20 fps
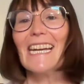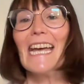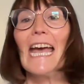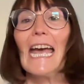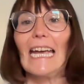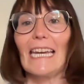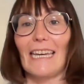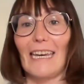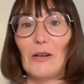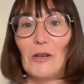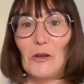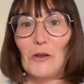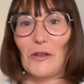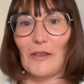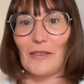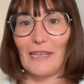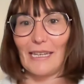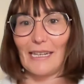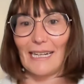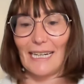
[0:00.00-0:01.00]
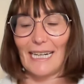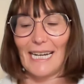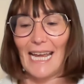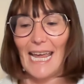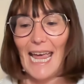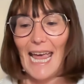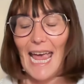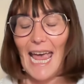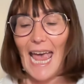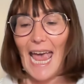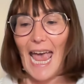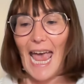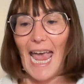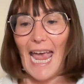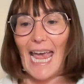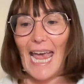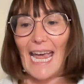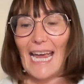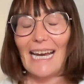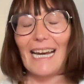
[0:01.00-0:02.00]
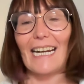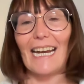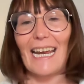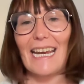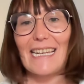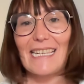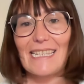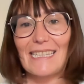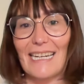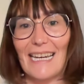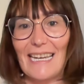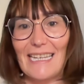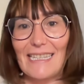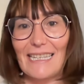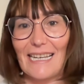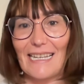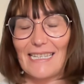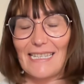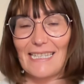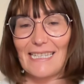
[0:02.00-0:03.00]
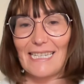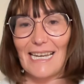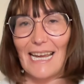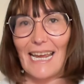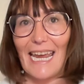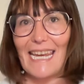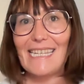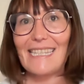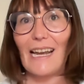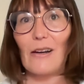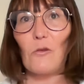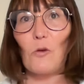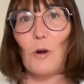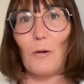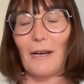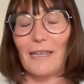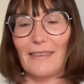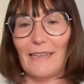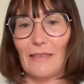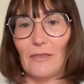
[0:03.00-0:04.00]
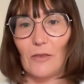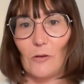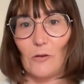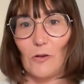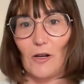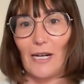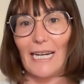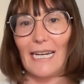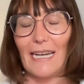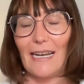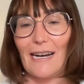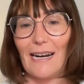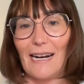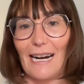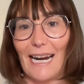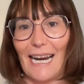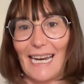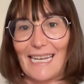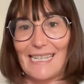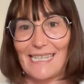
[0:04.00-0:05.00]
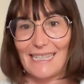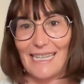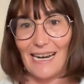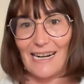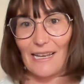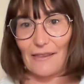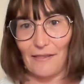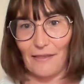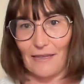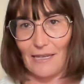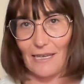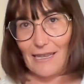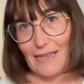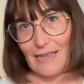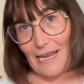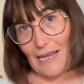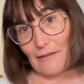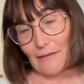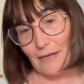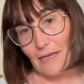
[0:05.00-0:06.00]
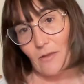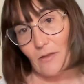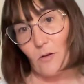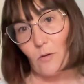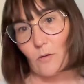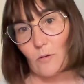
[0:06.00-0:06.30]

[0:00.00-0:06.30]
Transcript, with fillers: Quiero yo decir, eh, ¿creéis que esta nueva tecnología que está naciendo,